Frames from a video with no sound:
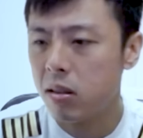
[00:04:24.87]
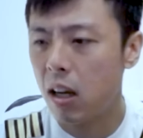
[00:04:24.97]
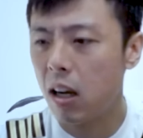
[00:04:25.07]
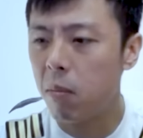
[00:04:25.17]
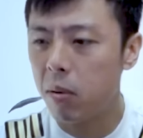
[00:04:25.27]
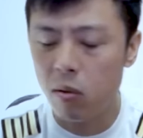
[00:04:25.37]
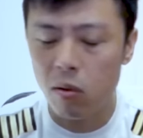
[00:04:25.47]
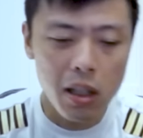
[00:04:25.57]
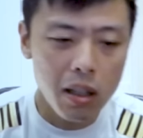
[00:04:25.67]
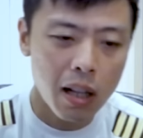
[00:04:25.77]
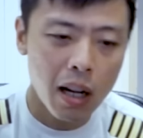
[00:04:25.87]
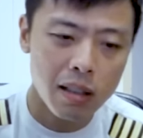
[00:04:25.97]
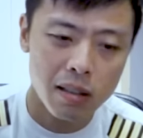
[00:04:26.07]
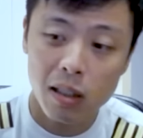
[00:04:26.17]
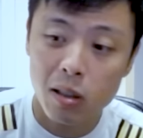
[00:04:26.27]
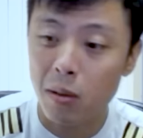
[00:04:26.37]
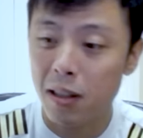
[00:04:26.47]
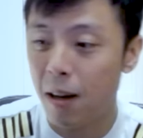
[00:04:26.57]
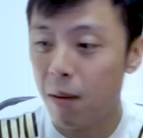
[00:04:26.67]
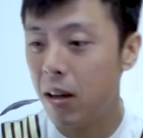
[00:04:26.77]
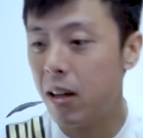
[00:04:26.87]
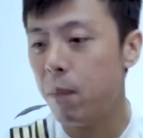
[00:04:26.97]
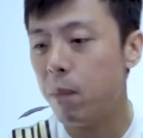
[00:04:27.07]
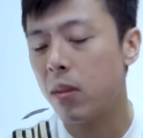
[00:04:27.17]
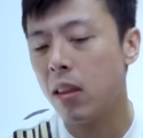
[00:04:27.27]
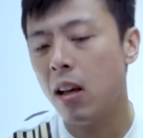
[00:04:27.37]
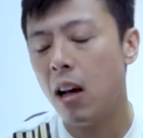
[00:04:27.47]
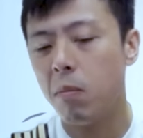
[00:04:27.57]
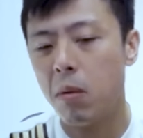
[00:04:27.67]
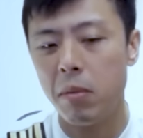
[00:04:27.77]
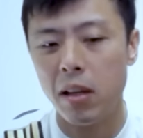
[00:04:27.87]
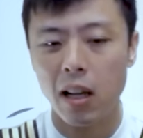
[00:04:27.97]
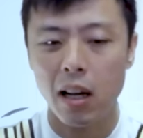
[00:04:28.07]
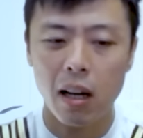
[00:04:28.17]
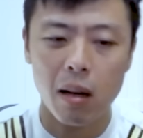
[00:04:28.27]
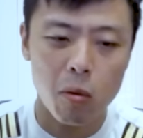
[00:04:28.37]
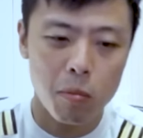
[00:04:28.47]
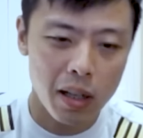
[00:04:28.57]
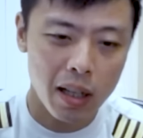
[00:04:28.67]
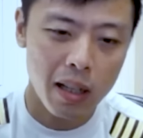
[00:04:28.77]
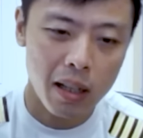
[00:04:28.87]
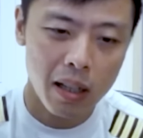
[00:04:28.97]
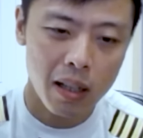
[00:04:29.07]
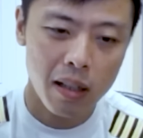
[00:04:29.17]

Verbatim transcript: saya nggak peduli entah hasilnya seperti apa apabila mobil ini